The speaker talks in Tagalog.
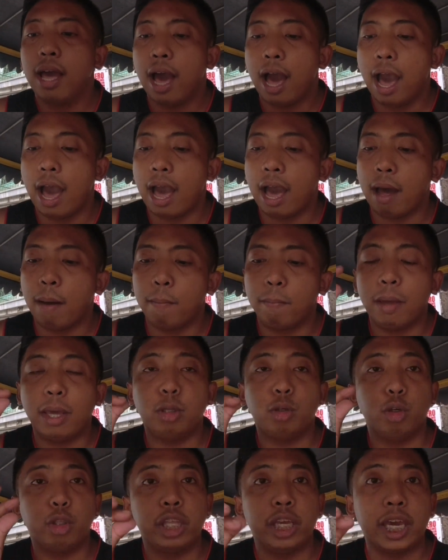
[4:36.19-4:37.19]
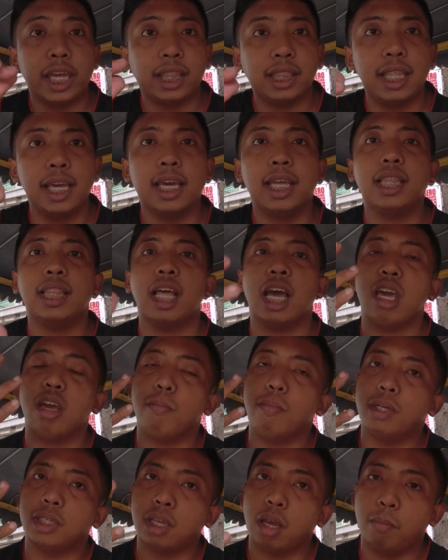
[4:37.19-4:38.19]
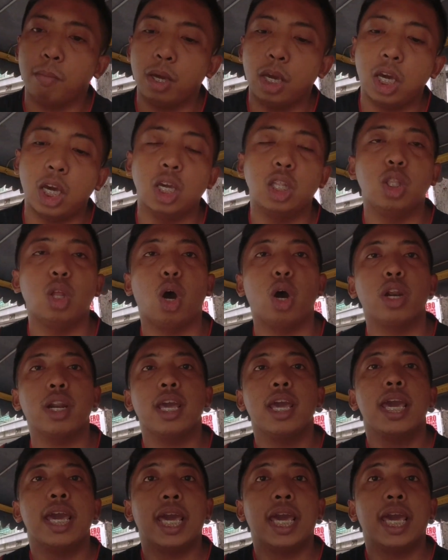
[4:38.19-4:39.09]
uh, medyo dikit-dikit na, ibig sabihin nun,